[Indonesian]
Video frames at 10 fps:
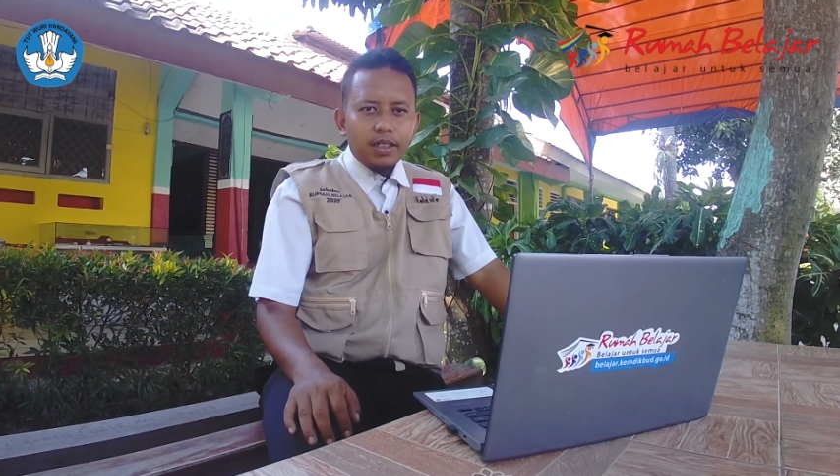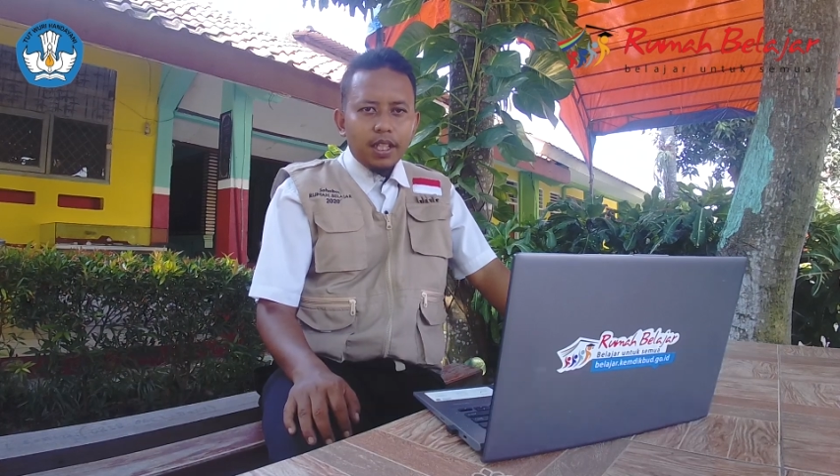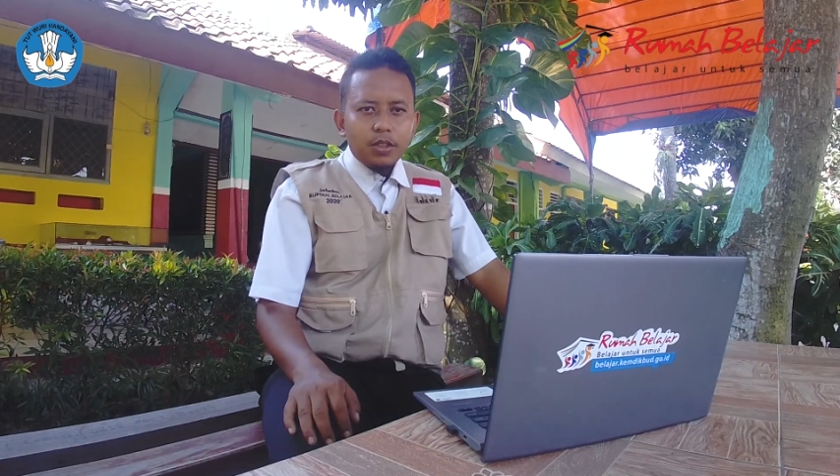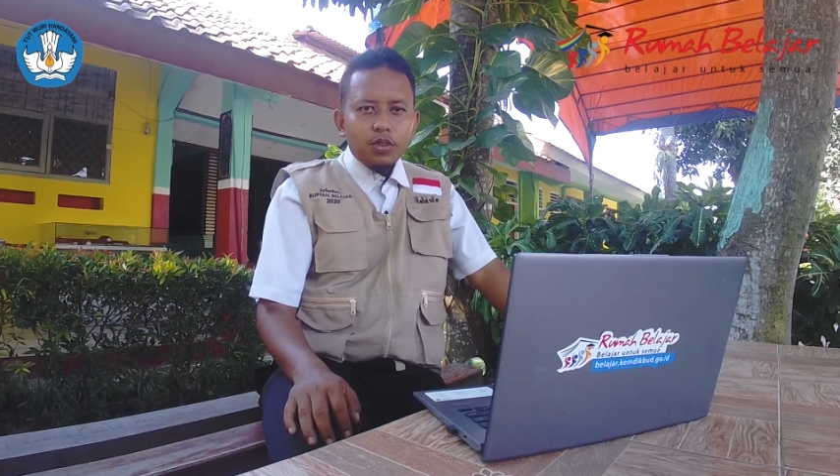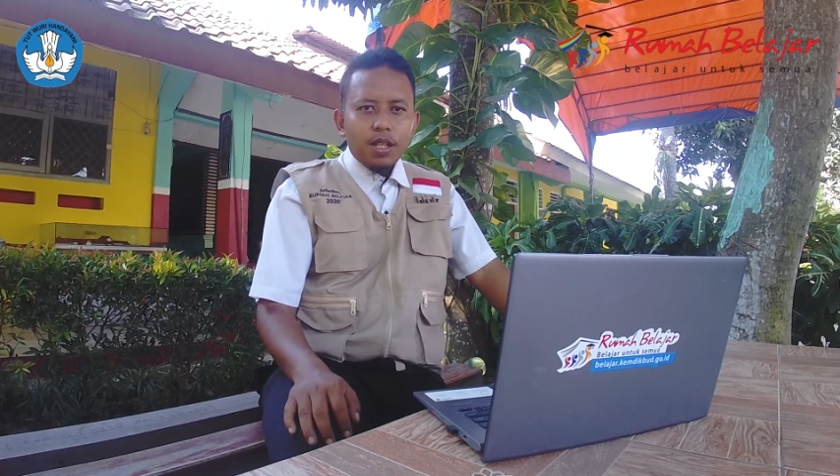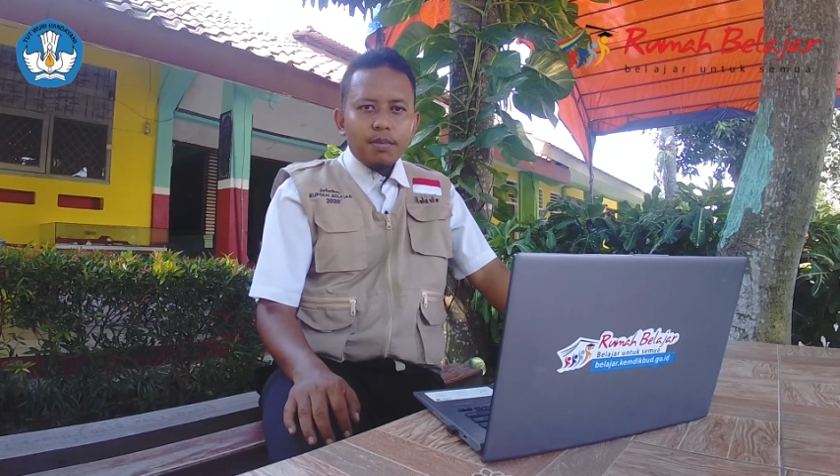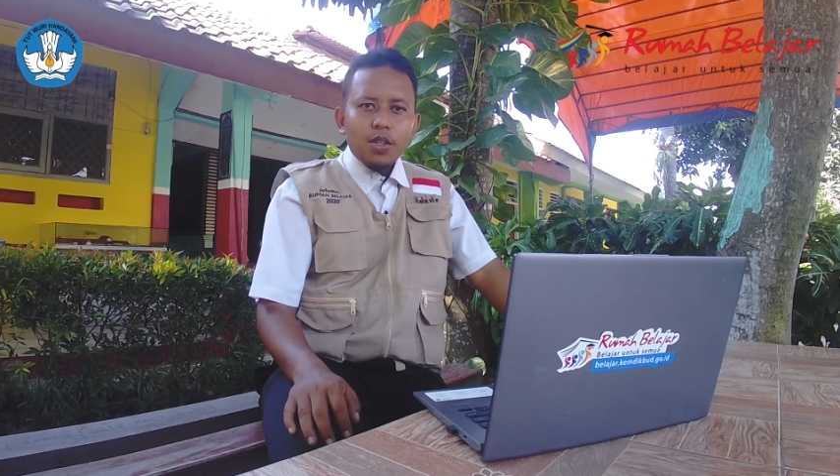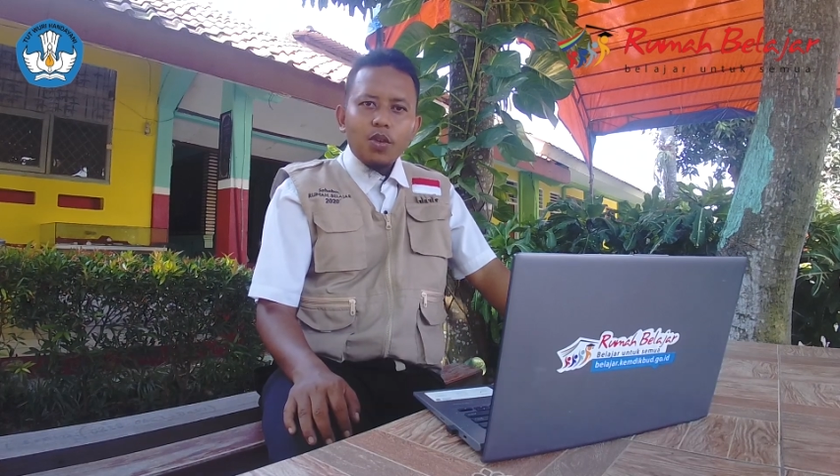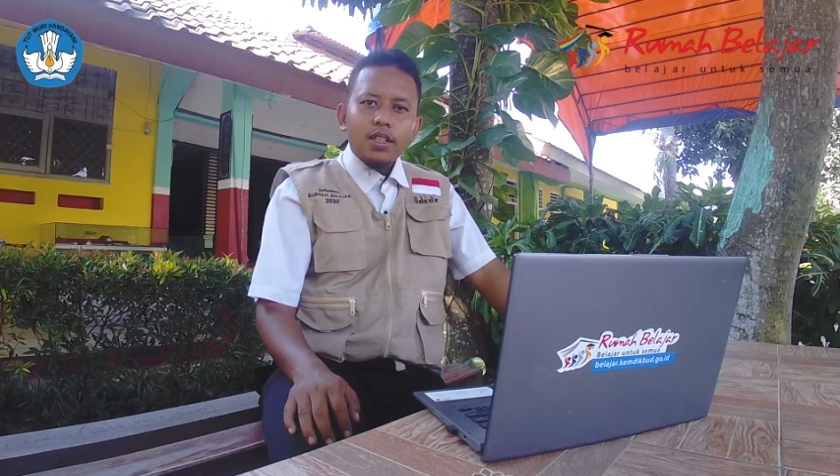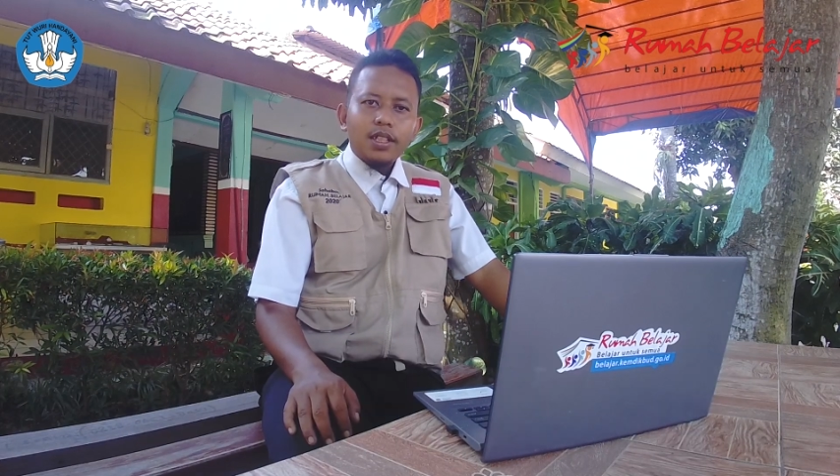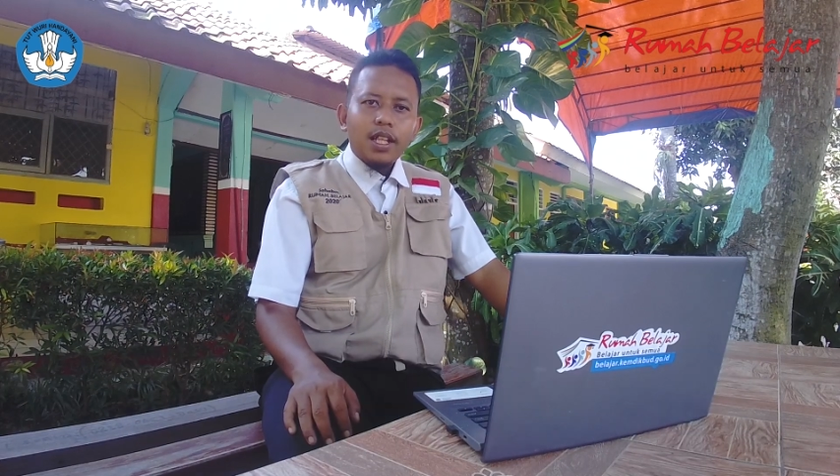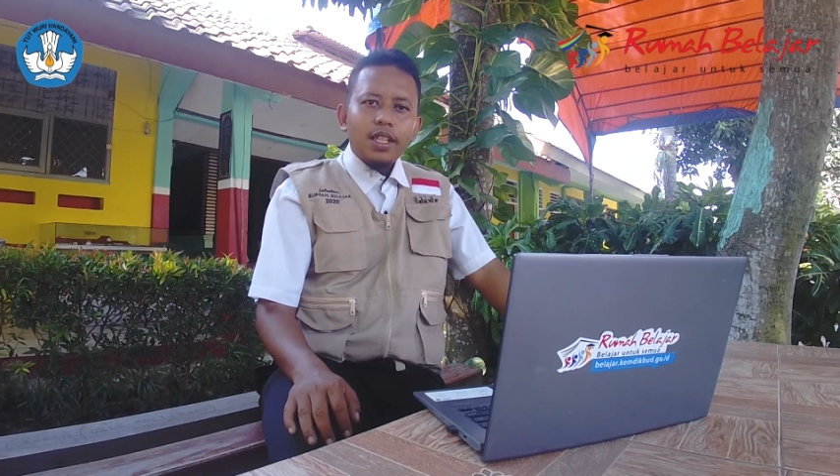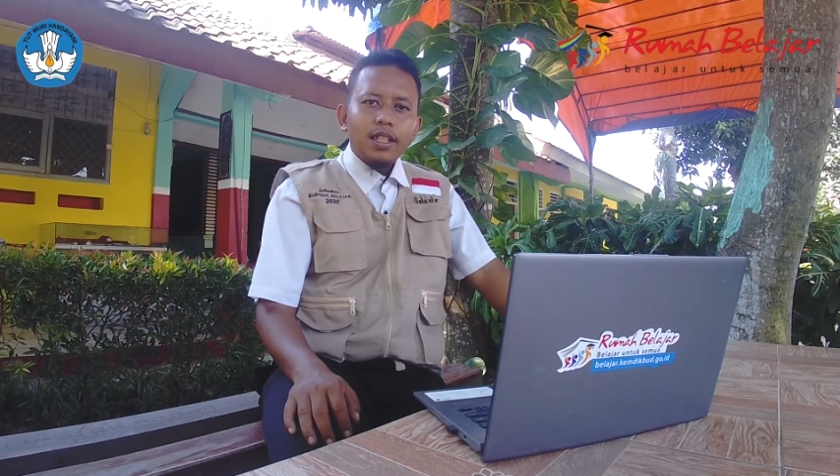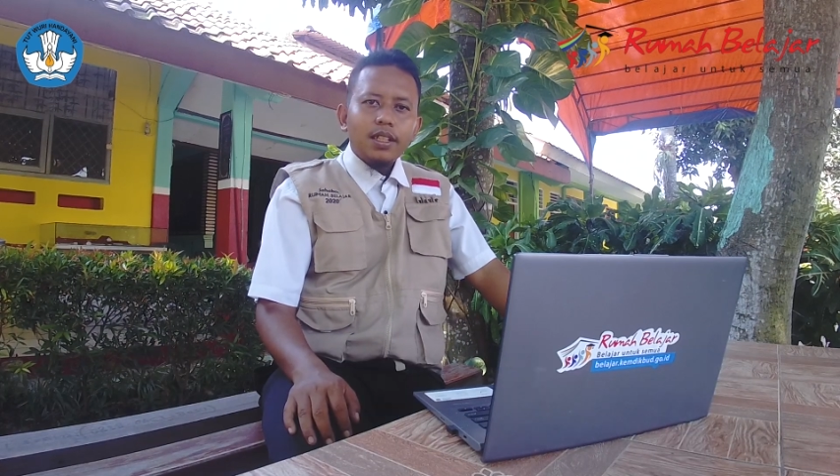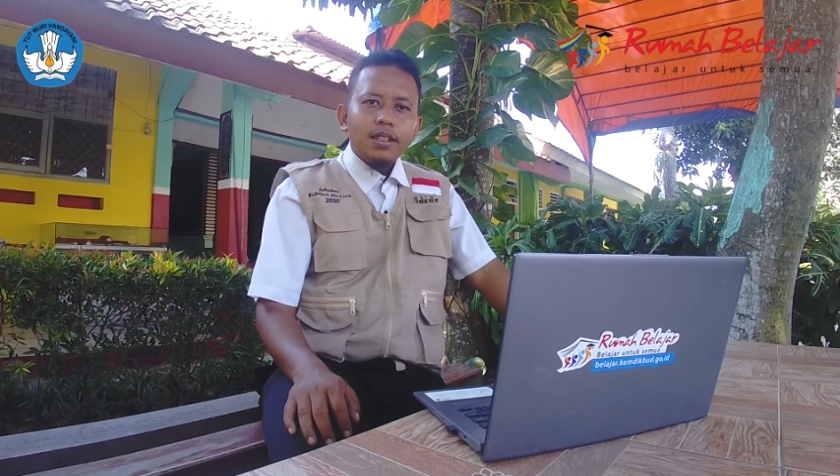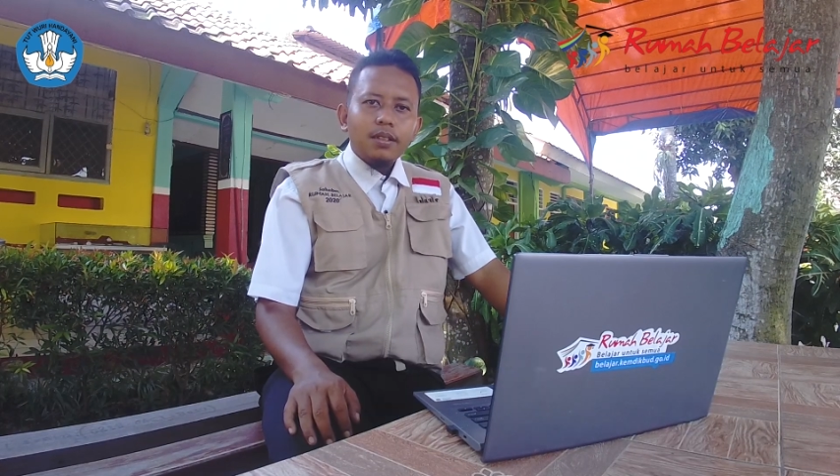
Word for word: Saya juga menguasai